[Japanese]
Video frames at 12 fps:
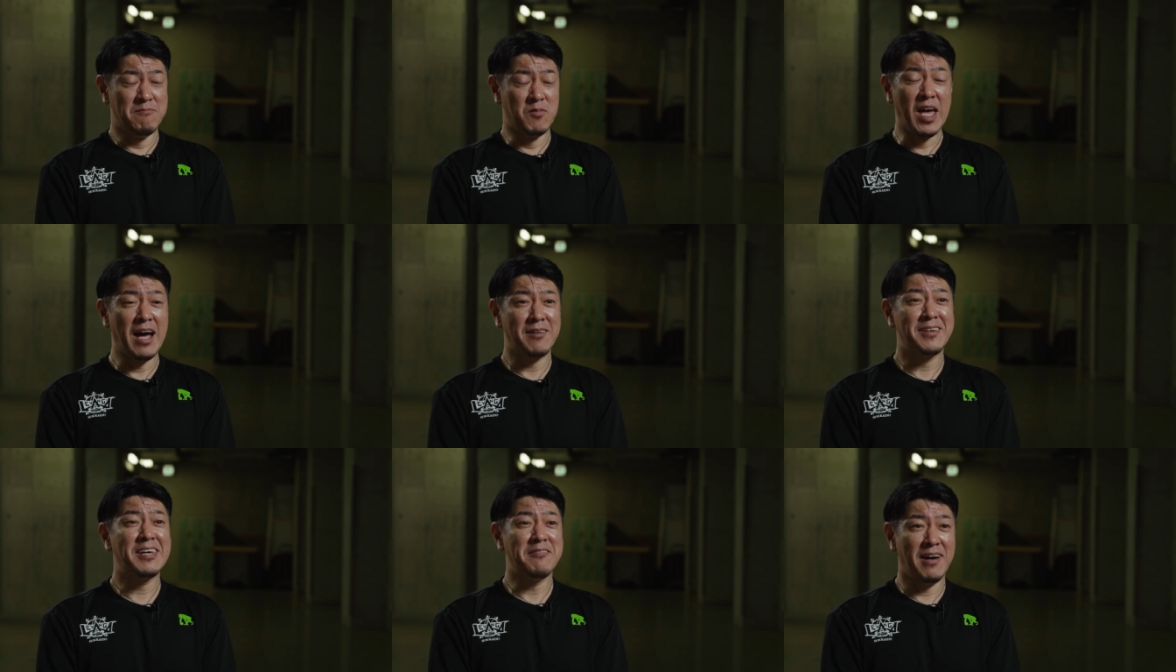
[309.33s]
うにや
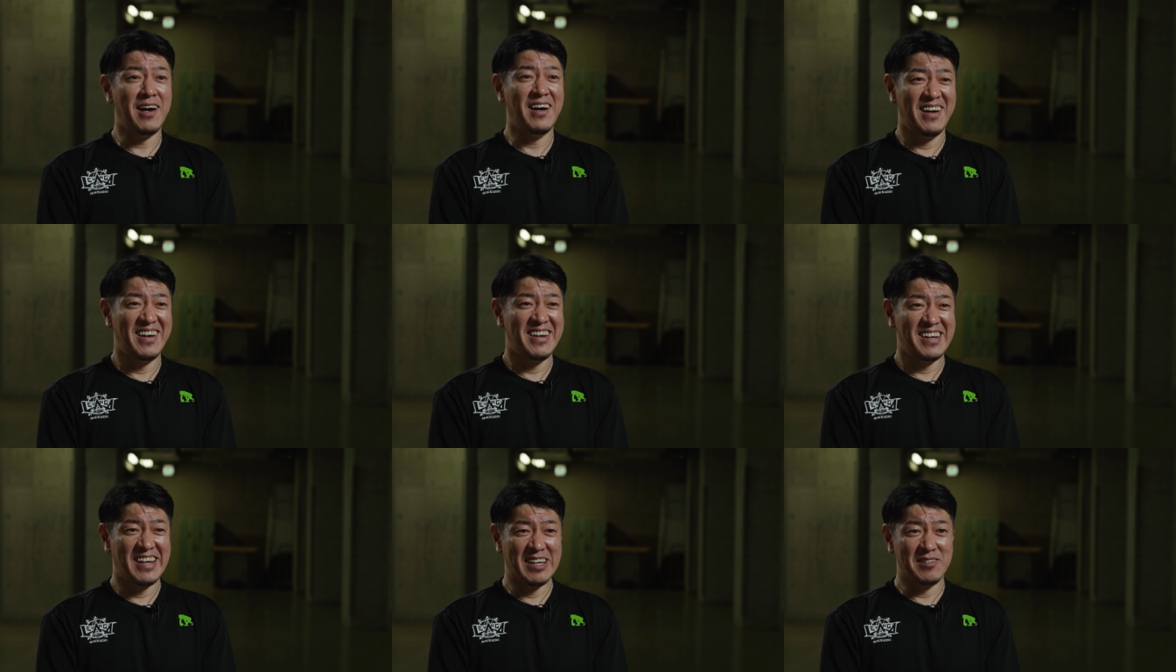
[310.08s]
る気は
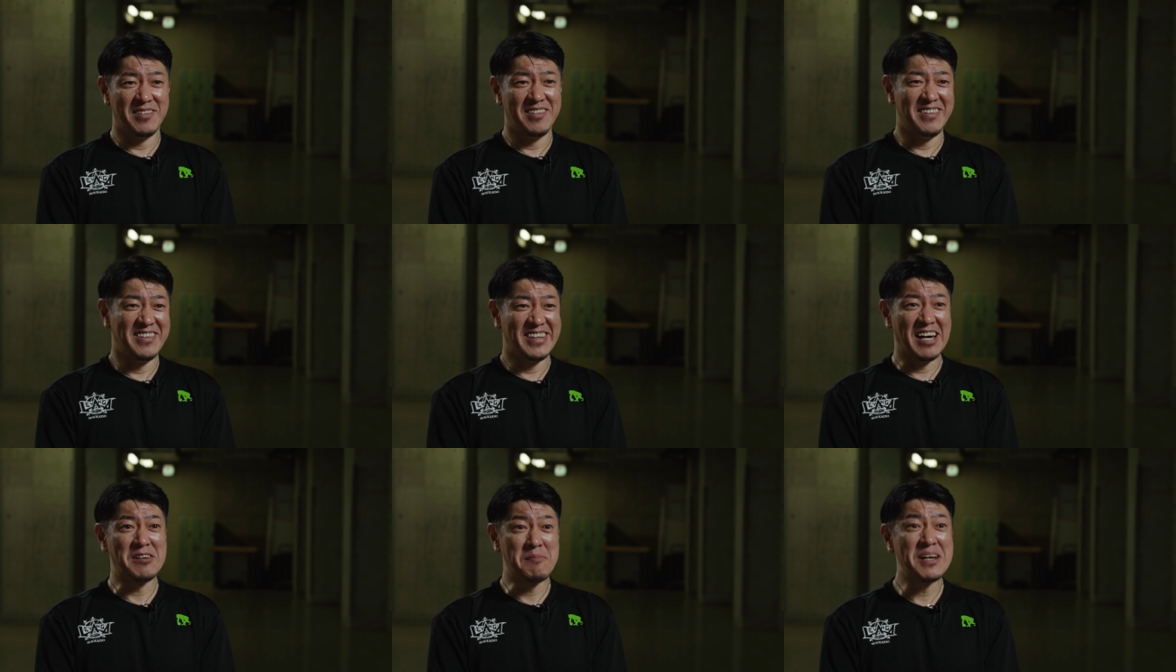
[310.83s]
あの
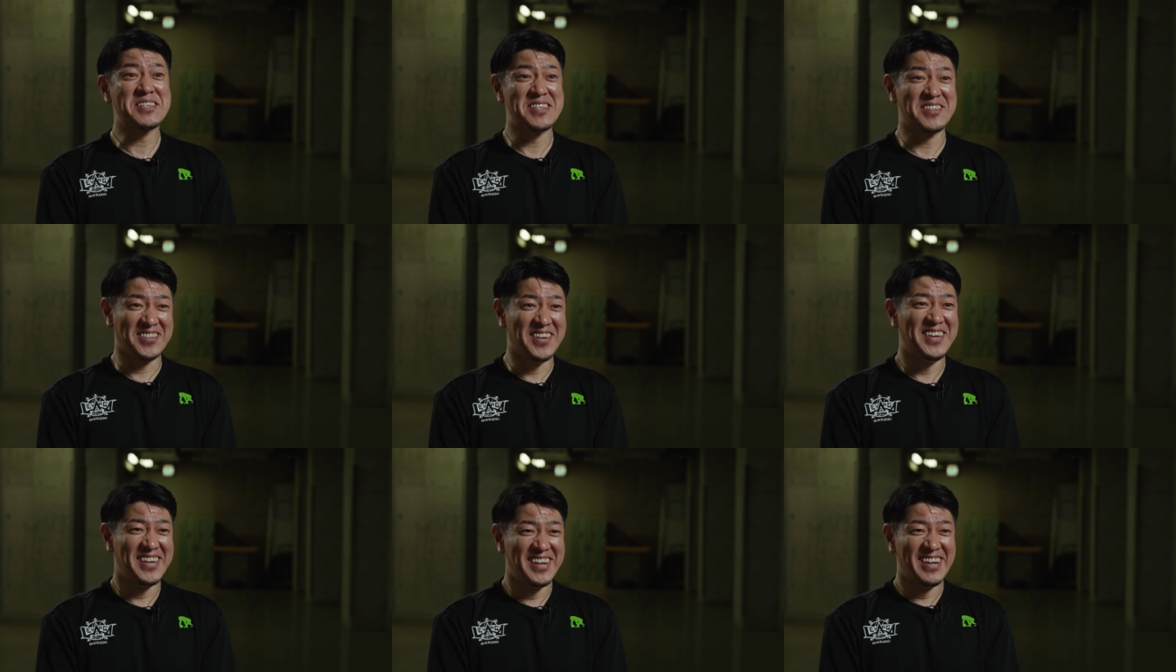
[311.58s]
100%
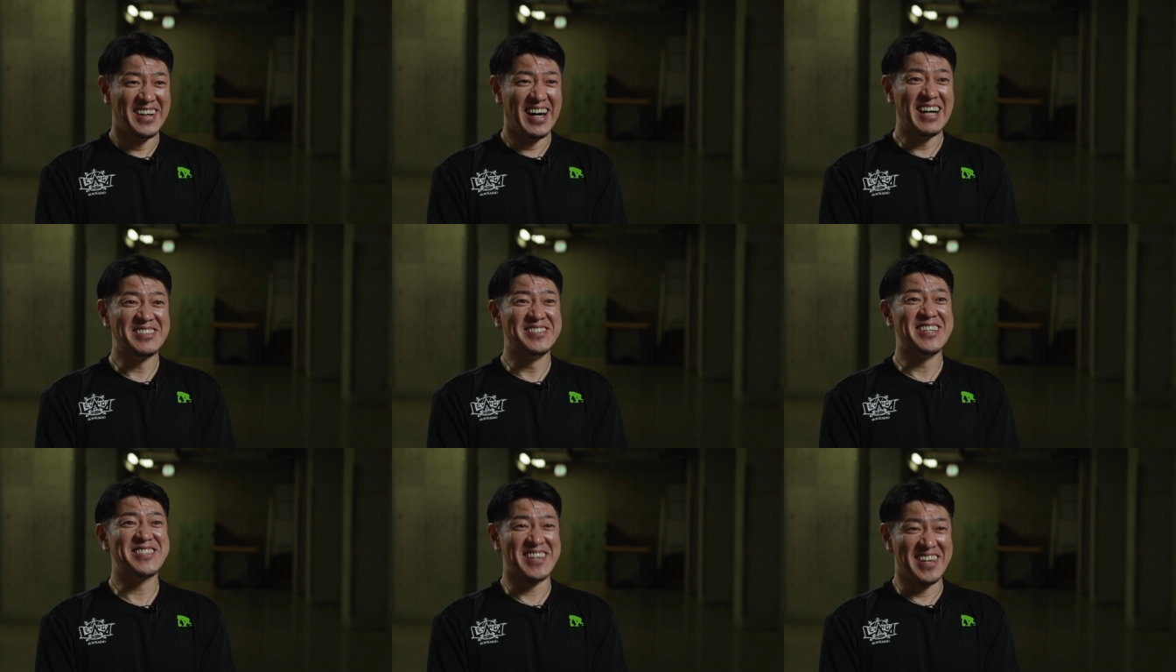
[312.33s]
あるんです